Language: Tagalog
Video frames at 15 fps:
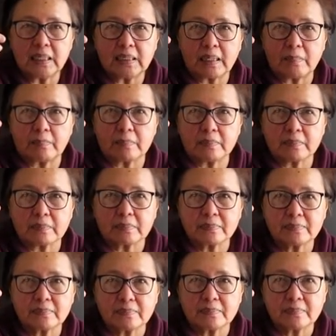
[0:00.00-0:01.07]
ba, huwag mo na
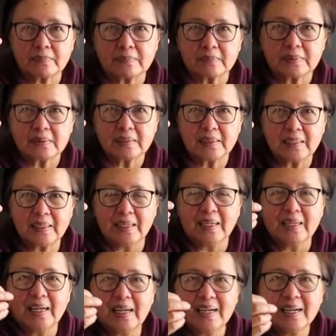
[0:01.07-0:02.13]
ituloy yan, ma.
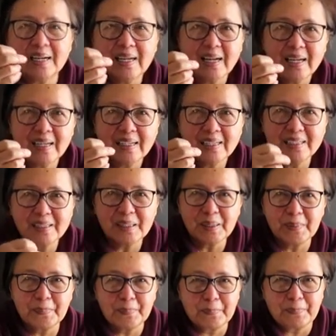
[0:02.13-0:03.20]
Kasi, ano
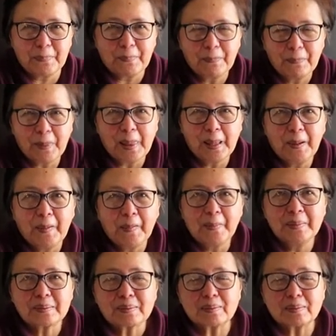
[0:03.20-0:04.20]
yan? Kasi ano?